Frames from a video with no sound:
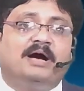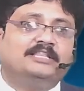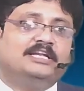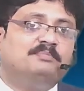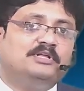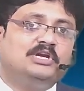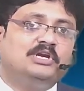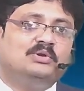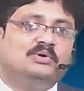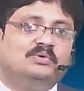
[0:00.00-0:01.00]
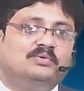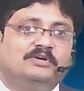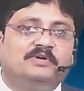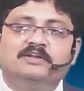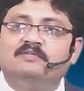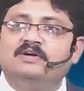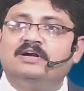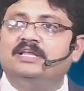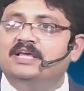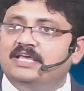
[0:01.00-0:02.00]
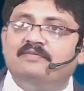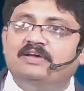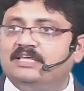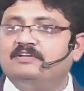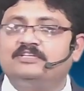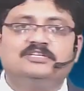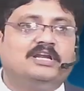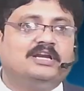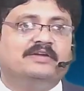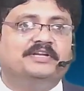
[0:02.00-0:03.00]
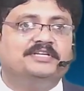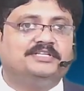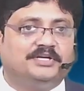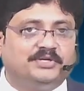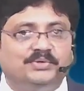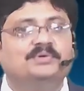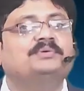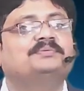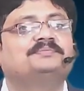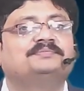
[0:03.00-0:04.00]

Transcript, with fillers: పాత నిబంధనల్లో ఉన్నటువంటి వాటిని ఏవైతే వచనాలుగా డివైడ్ చేశాడో